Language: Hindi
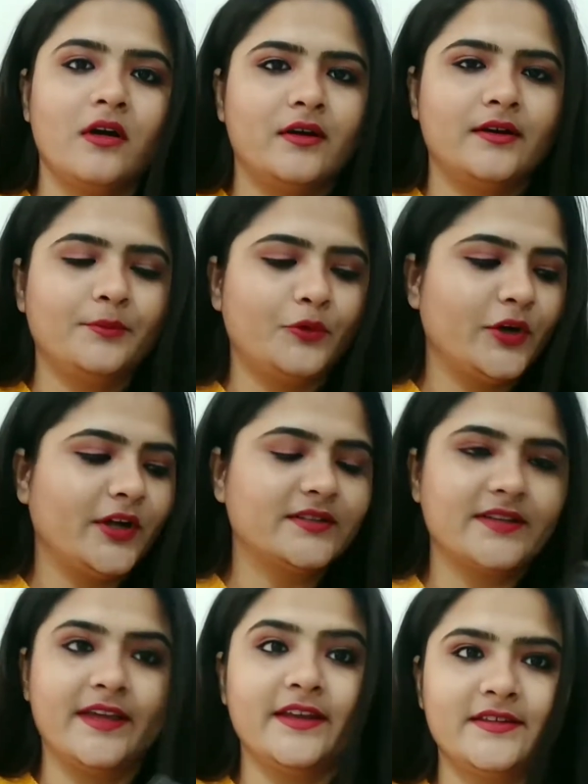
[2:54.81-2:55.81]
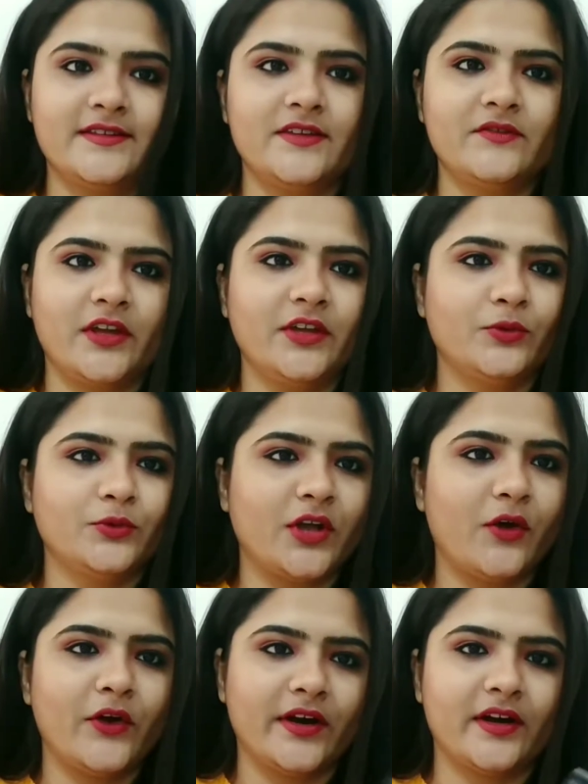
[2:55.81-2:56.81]
प्रोडक्ट सही रिसीव नहीं
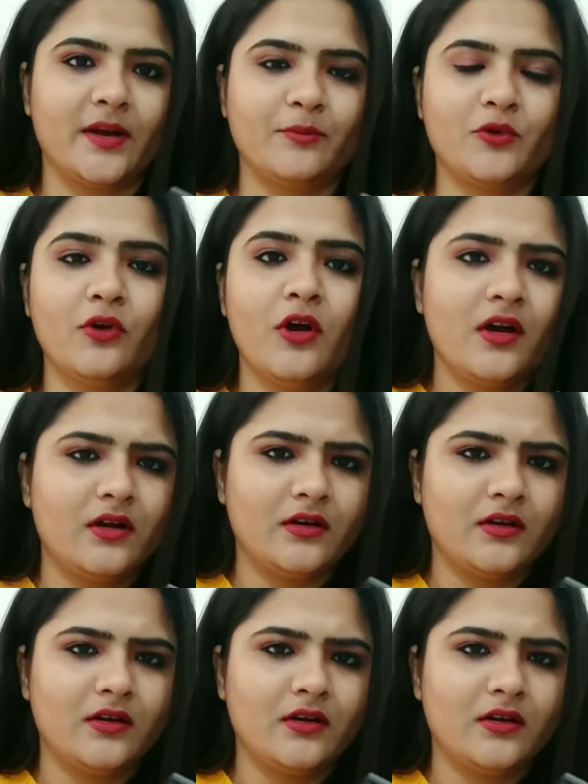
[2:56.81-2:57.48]
होता और अगर आपको